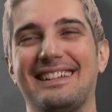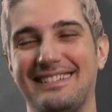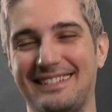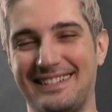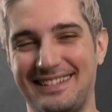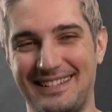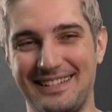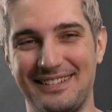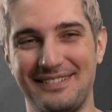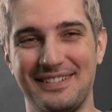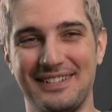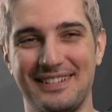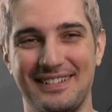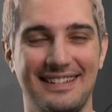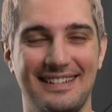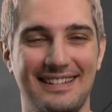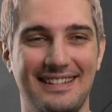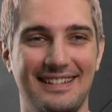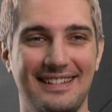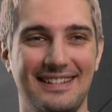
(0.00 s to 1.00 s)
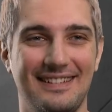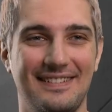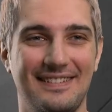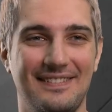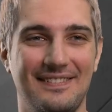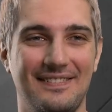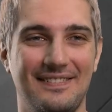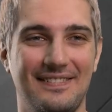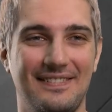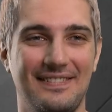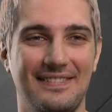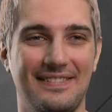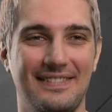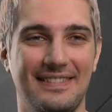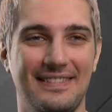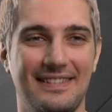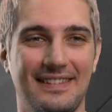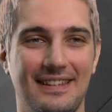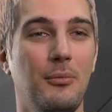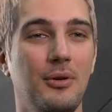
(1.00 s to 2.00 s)
diyoruz. evet. Şimdi de
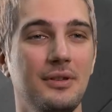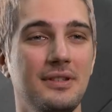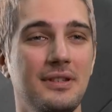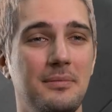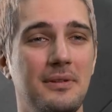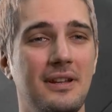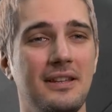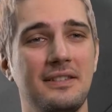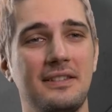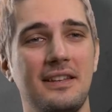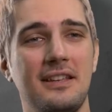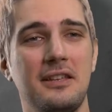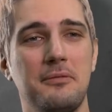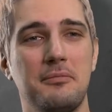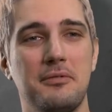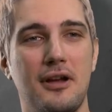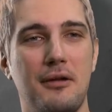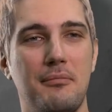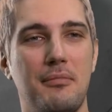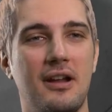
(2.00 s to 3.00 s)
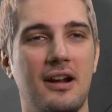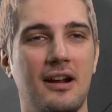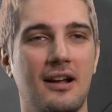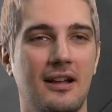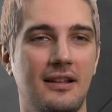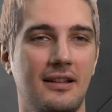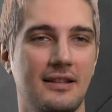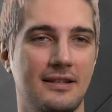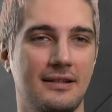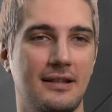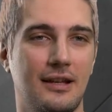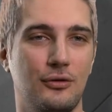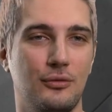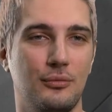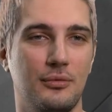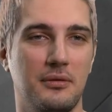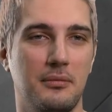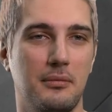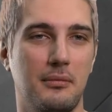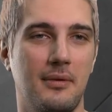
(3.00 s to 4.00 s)
Monza'dayız. Monza biraz şey gibi ya Maracana
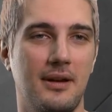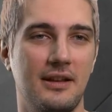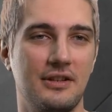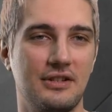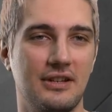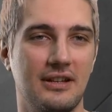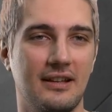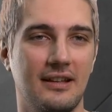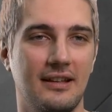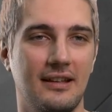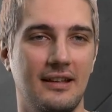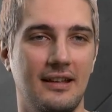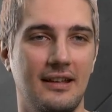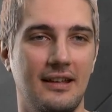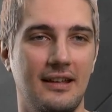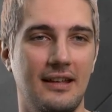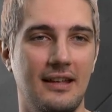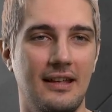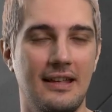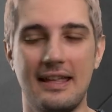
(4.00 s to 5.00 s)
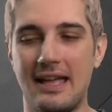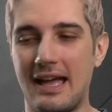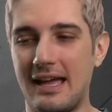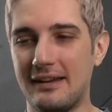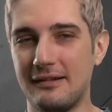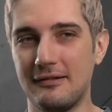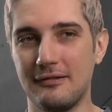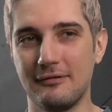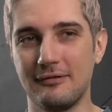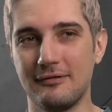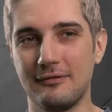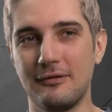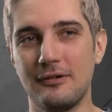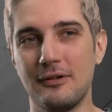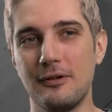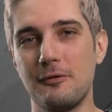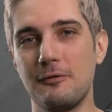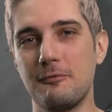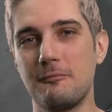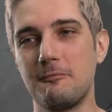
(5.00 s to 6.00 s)
stadyumu gibi bence. Evet. O yani, ikonikliğe
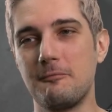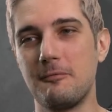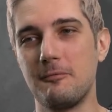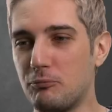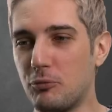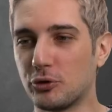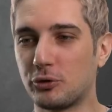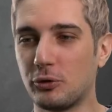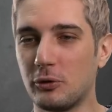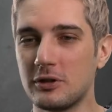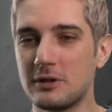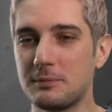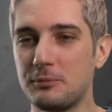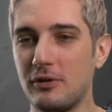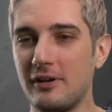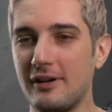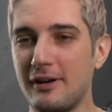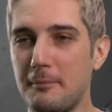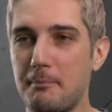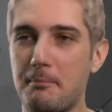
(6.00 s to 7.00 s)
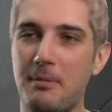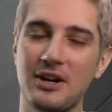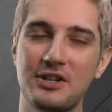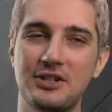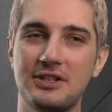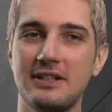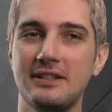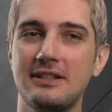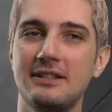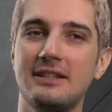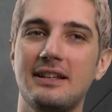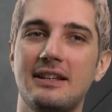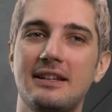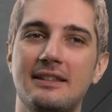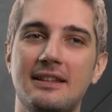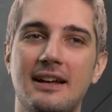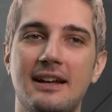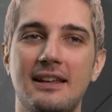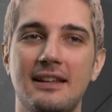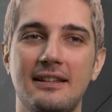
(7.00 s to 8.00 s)
sahip evet. Motor sporlarının başladığı yer
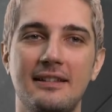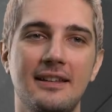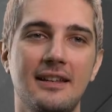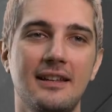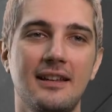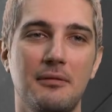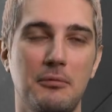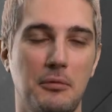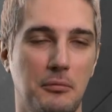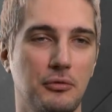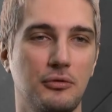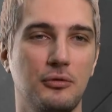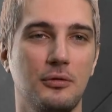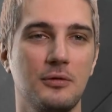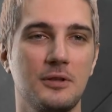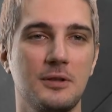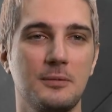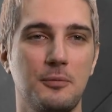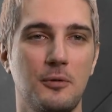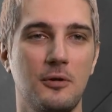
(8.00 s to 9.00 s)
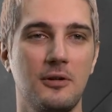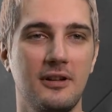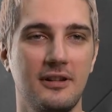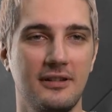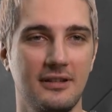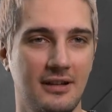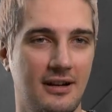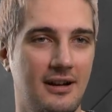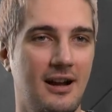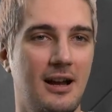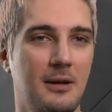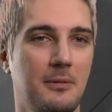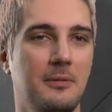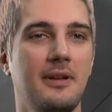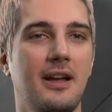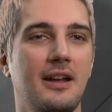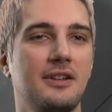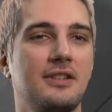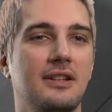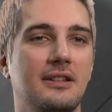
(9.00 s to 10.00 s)
İtalya değil ama motor sporlarının kalbi
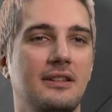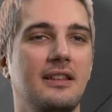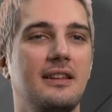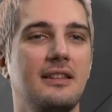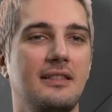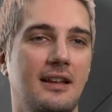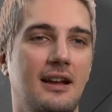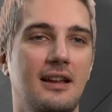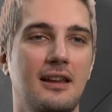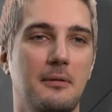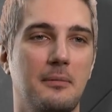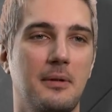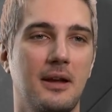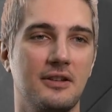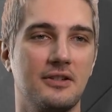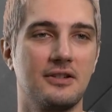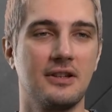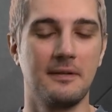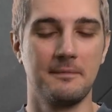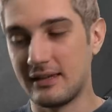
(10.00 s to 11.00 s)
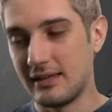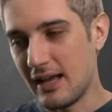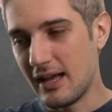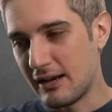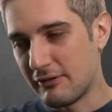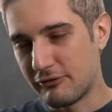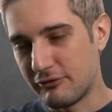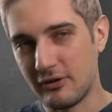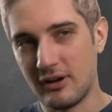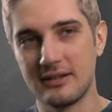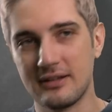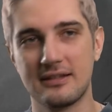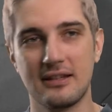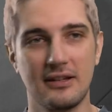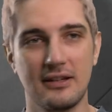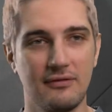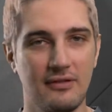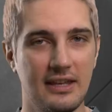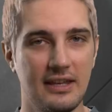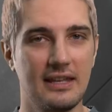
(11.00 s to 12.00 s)
gerçekten İtalya bence. Ki yani
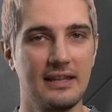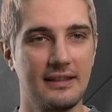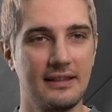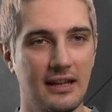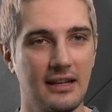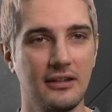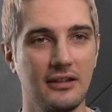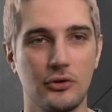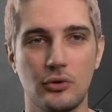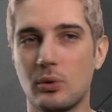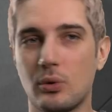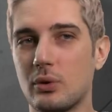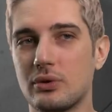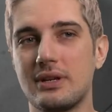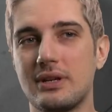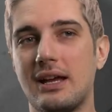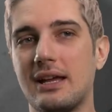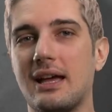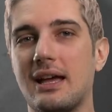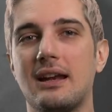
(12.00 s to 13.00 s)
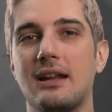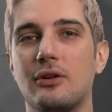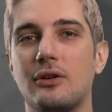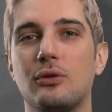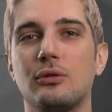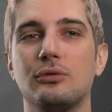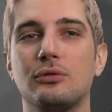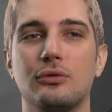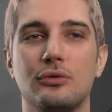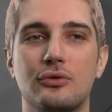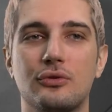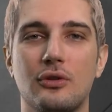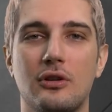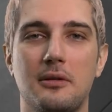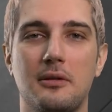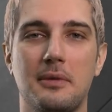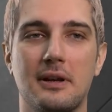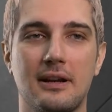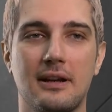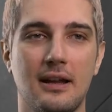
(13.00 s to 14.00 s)
Fransa'nın ve İngiltere'nin de çok özel yerleri olduğunu
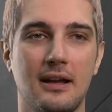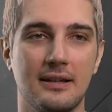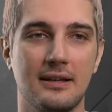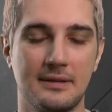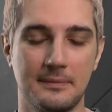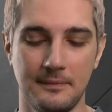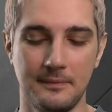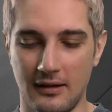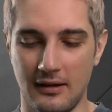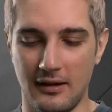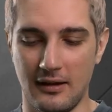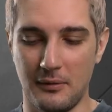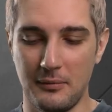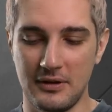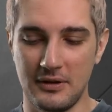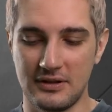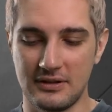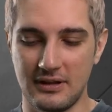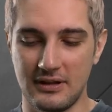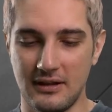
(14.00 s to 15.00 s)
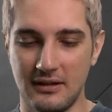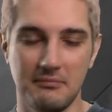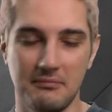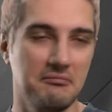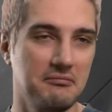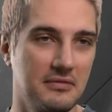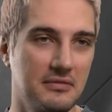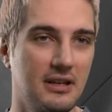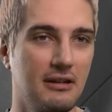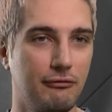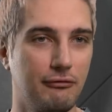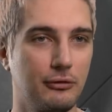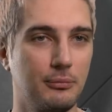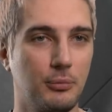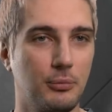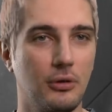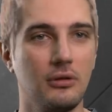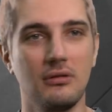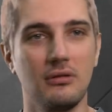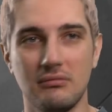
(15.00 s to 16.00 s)
söylemek lazım. E, ama işte yine
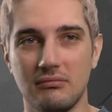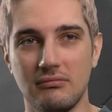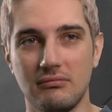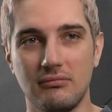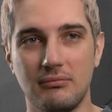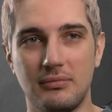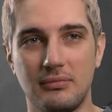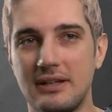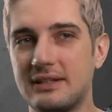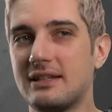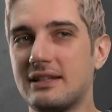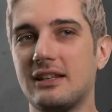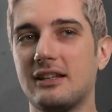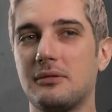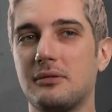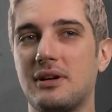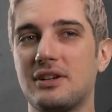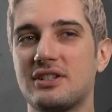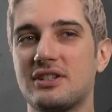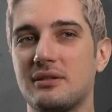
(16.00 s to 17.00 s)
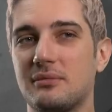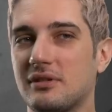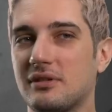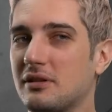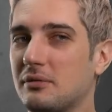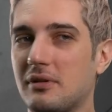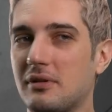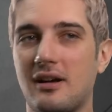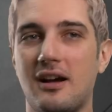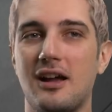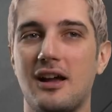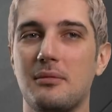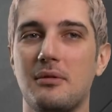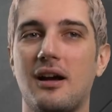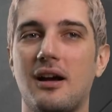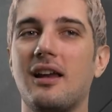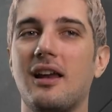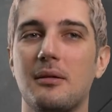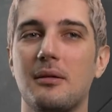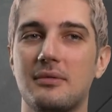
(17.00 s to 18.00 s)
futbol Brezilya'da başlamadı ama kalbi
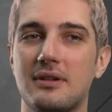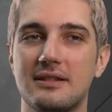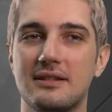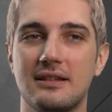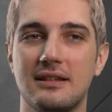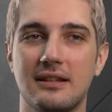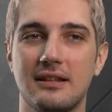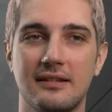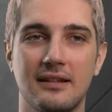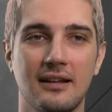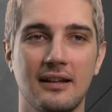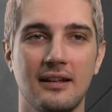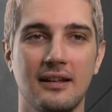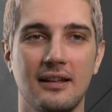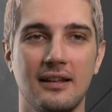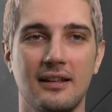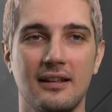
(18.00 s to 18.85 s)
hala Brezilya'da.